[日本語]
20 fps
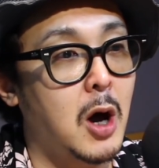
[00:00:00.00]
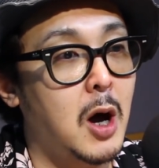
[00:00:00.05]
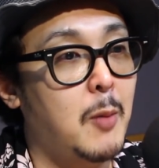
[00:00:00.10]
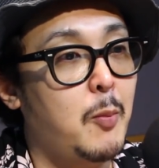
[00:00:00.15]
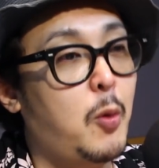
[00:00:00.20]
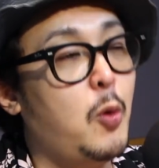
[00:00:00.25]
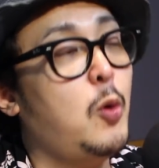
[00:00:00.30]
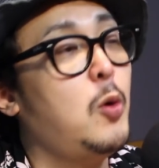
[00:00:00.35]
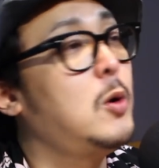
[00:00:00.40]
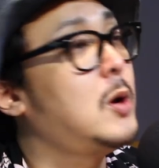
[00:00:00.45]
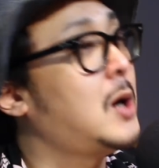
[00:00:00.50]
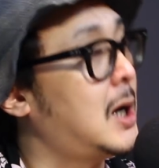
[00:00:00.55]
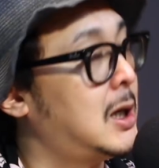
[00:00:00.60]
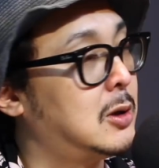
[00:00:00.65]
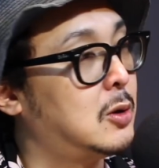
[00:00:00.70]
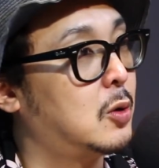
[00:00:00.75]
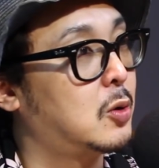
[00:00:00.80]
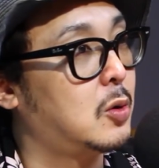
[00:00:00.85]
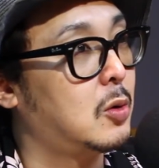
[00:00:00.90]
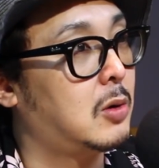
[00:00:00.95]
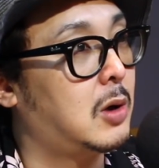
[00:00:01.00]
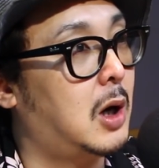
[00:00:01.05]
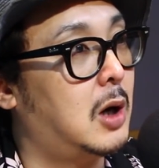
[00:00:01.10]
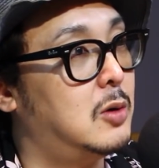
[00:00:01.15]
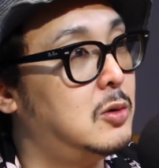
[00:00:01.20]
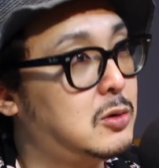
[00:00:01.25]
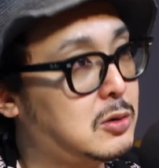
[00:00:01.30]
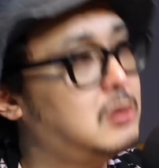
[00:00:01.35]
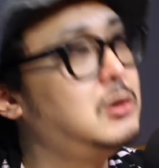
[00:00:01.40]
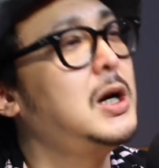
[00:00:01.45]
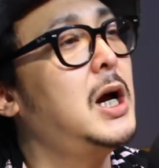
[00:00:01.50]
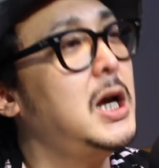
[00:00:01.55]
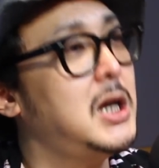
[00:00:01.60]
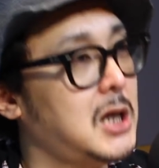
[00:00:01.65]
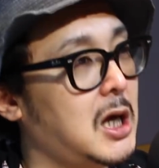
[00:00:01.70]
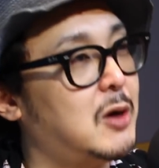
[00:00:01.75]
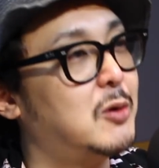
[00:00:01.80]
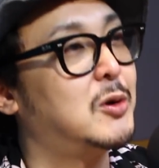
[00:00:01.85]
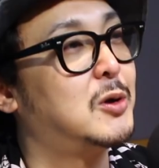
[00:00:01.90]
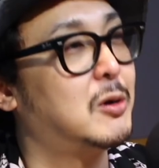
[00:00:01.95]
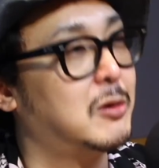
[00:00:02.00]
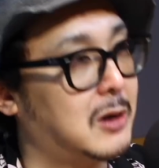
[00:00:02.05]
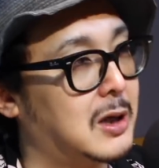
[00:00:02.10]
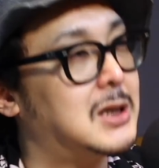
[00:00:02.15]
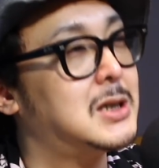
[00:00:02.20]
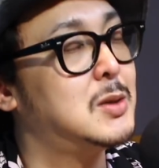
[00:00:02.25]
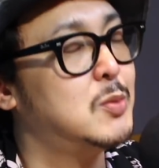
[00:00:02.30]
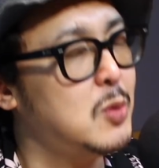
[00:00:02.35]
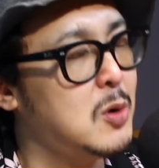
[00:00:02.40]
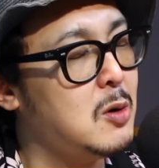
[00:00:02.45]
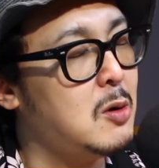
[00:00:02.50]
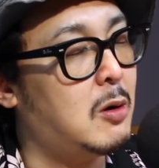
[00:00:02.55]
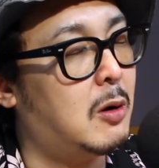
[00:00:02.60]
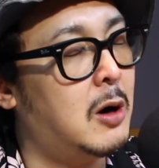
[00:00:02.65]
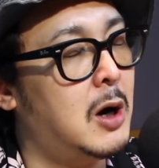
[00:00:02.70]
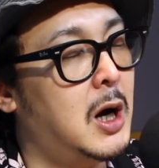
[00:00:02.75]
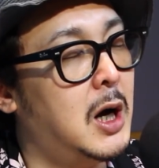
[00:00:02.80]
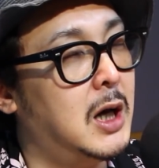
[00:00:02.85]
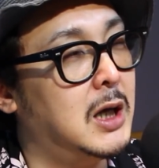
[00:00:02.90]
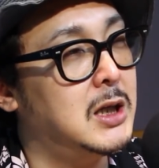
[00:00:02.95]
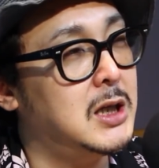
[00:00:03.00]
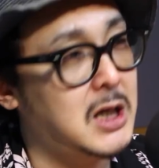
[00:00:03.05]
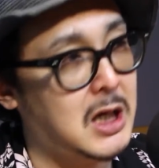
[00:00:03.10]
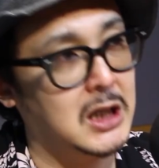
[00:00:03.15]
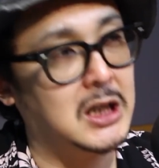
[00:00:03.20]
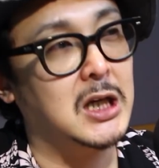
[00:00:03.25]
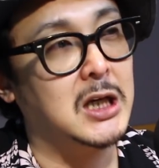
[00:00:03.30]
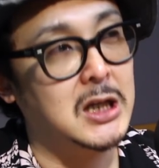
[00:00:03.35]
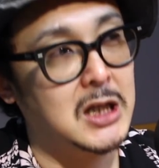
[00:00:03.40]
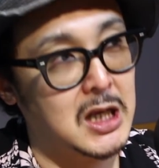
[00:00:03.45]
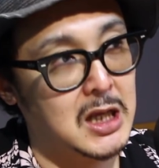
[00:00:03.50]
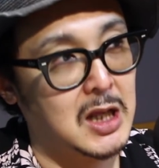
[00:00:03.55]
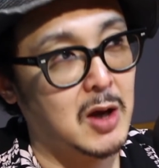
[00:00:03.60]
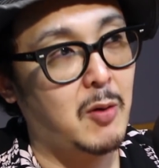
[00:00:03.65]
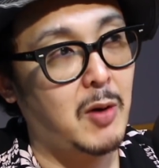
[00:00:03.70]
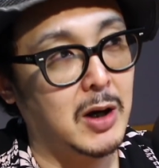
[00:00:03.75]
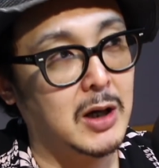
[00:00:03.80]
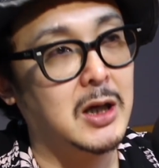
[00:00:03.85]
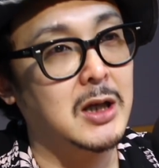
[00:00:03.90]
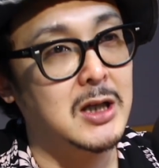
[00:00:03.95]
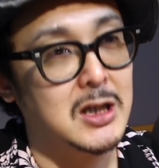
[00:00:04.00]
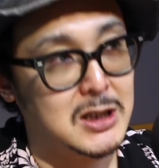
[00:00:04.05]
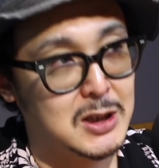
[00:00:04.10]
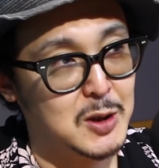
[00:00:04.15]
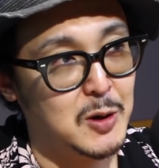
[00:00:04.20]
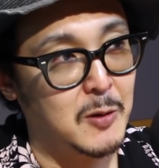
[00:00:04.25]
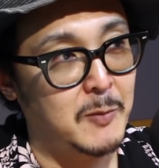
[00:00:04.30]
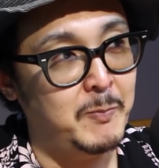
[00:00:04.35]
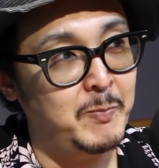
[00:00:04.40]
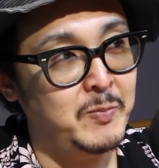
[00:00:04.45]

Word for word: ポーランドとかウクライナの人たちも逃げてきてたわけですよ。